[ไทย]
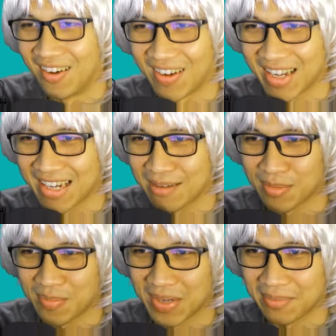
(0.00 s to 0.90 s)
โอเคเดี๋ยวผม
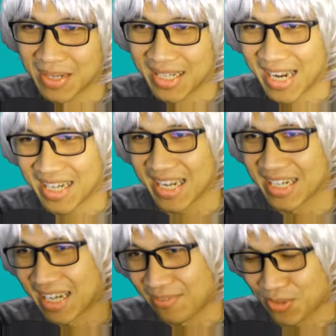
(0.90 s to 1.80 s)
จะเปิดเผยเทคนิค
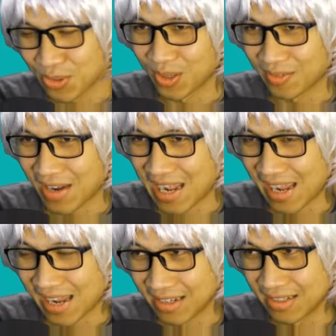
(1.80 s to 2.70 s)
นะครับ ทุกคนว่า
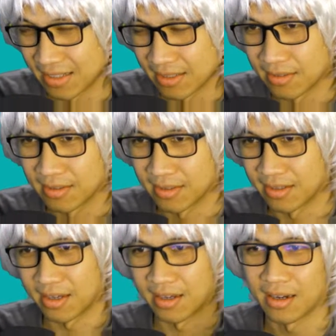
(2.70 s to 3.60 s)

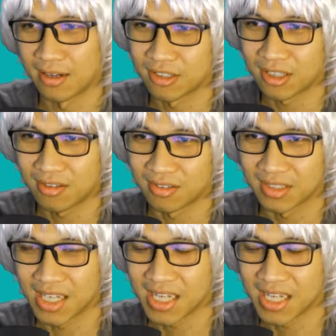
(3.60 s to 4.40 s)
เราจะต้องคิด